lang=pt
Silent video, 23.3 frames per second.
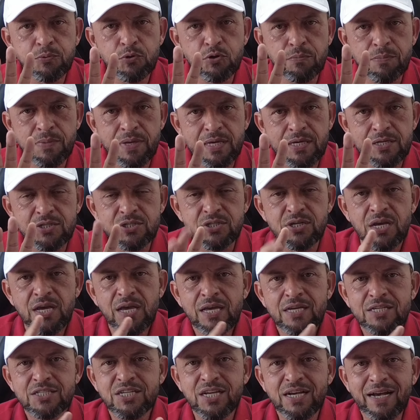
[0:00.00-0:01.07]
por mês.
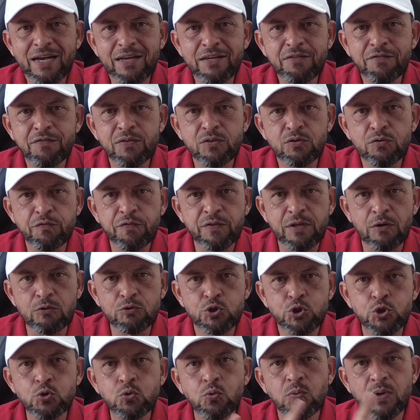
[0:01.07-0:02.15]
Chegar em, no final
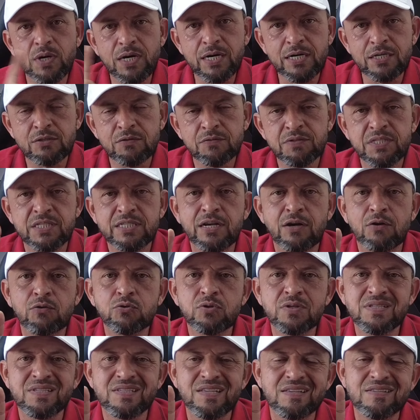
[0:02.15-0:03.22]
de um ano, você já
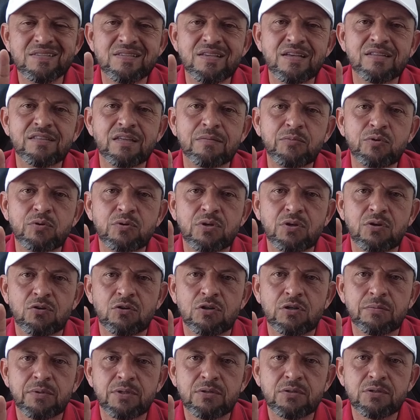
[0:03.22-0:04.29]
rodou 60 mil
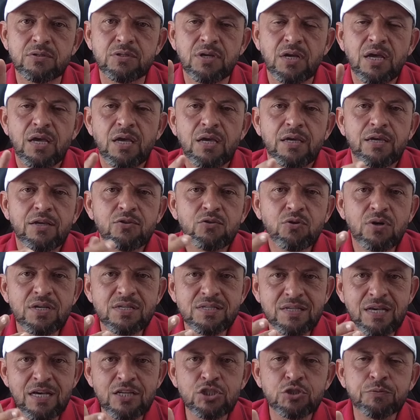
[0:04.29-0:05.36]
quilômetros. Em
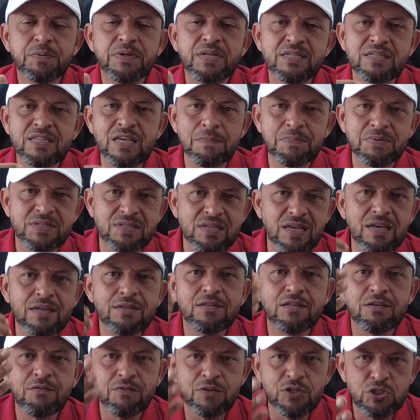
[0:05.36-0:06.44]
dois anos, por exemplo,
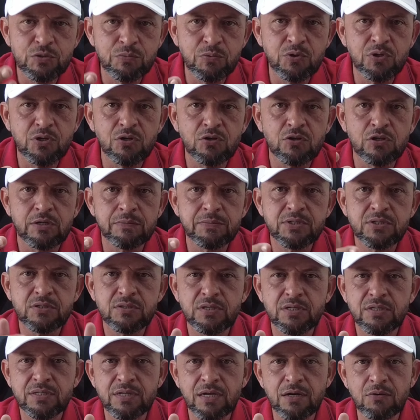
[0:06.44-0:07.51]
120 mil
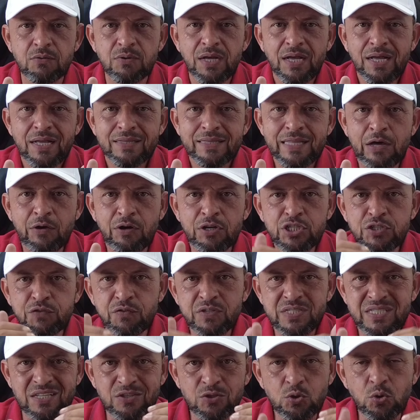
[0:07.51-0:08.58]
quilômetros. Então, na hora de
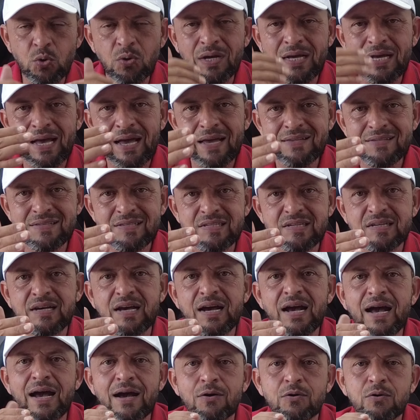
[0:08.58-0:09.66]
você trocar esse
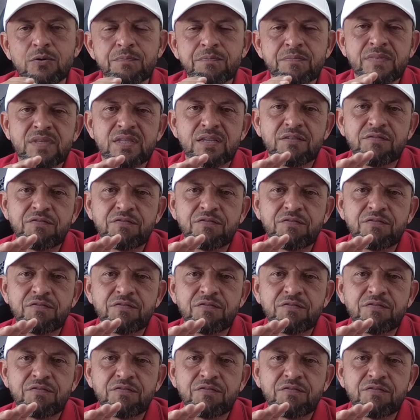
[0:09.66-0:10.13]
carro,